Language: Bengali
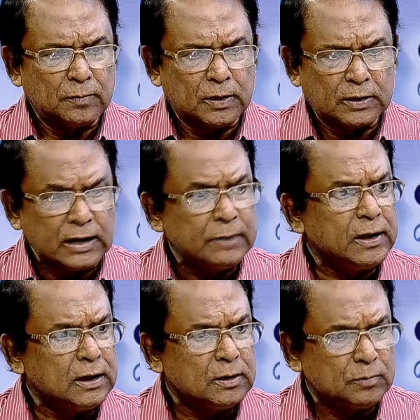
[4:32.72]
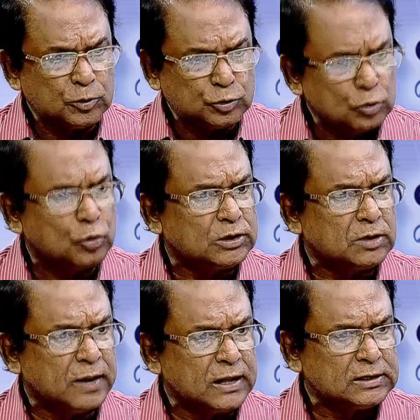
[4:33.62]
কালিমা মোচন করেছেন
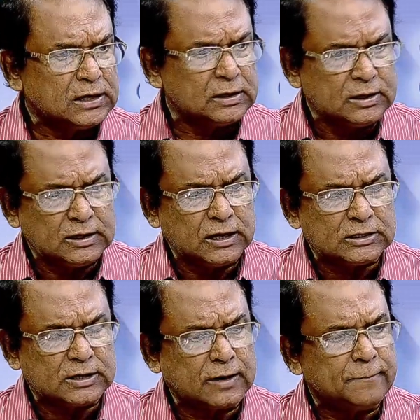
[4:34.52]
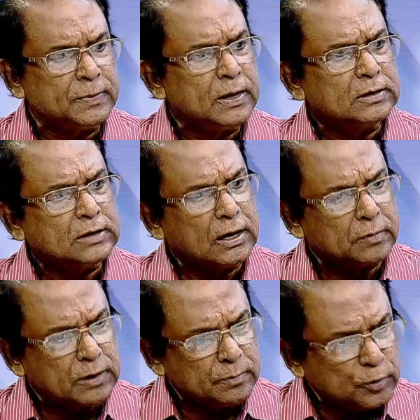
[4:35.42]
বাংলাদেশের ইতিহাস থেকে তার
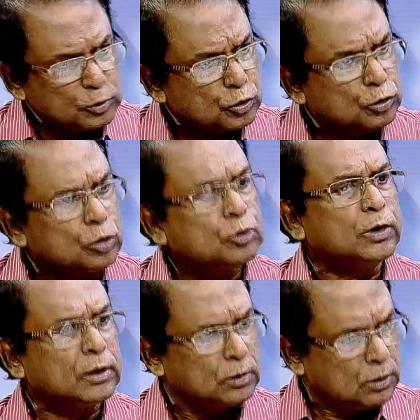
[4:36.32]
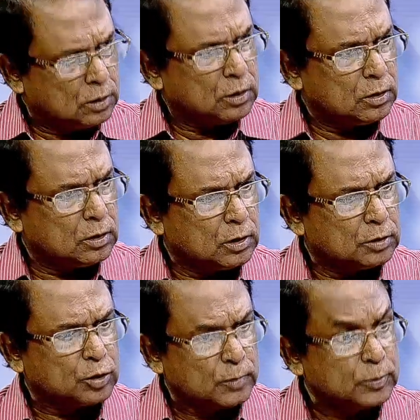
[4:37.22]
পথ অনুসরণ করেই
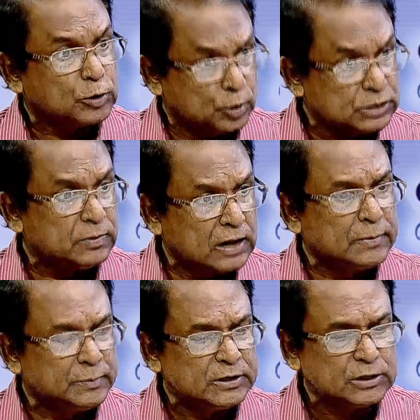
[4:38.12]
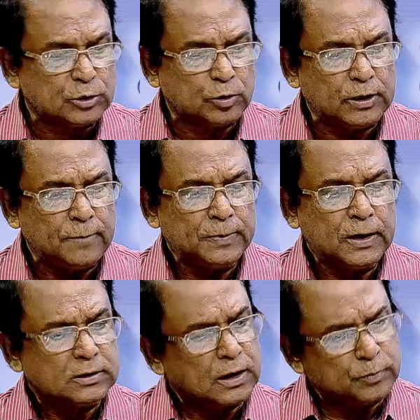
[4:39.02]
সম্ভবত হয়েছে বলে আমি বিশ্বাস করি
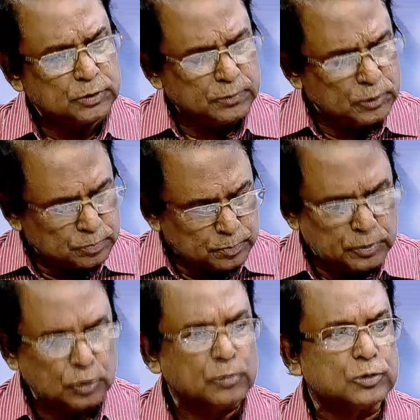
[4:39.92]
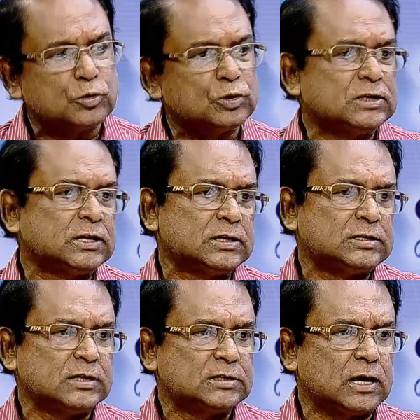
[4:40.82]
তার প্রতি বিনম্র শ্রদ্ধা জানাচ্ছি
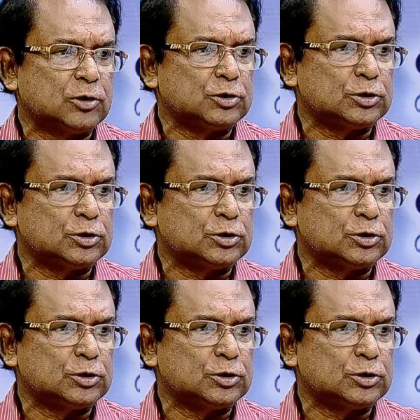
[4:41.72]
আজকের আলোচনা অনেক